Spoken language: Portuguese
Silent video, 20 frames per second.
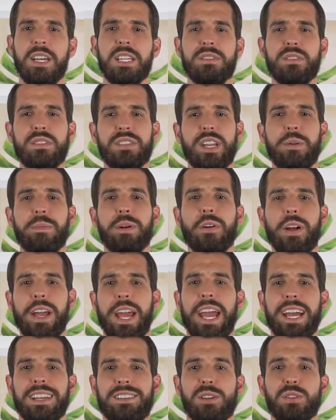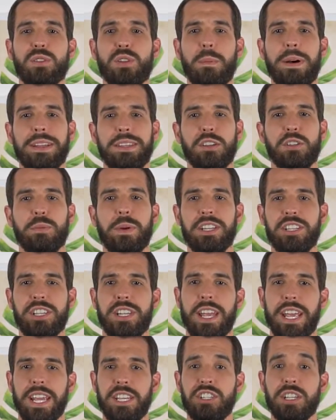Se você não me conhece, eu sou Matheus
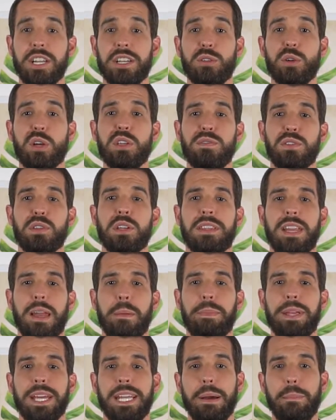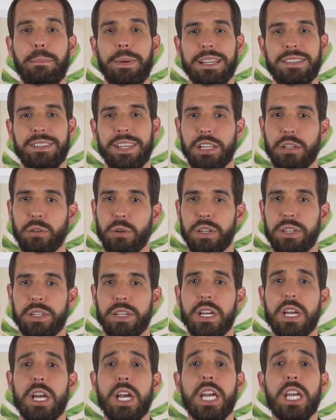Martinez, diretor de fisioterapia da Pé Sem Dor.
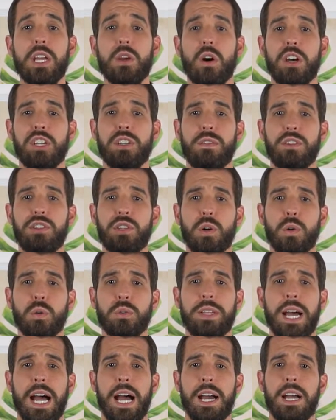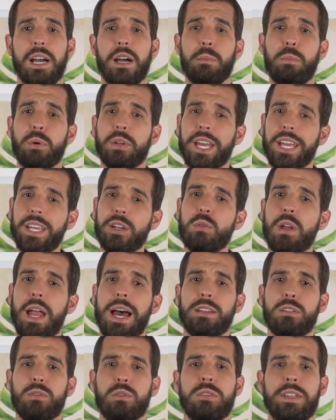E hoje eu vou te contar por que, que um
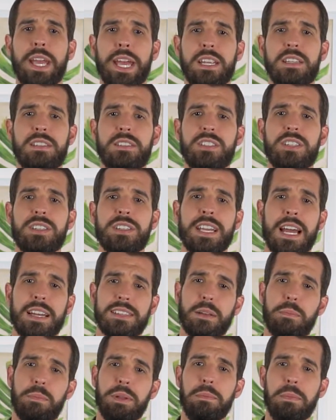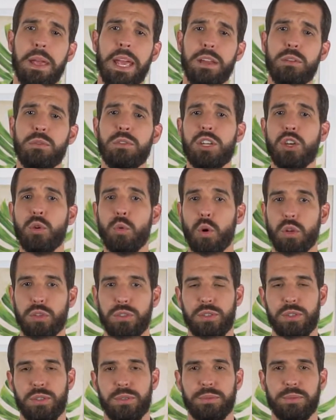lado do tênis desgasta primeiro que o outro.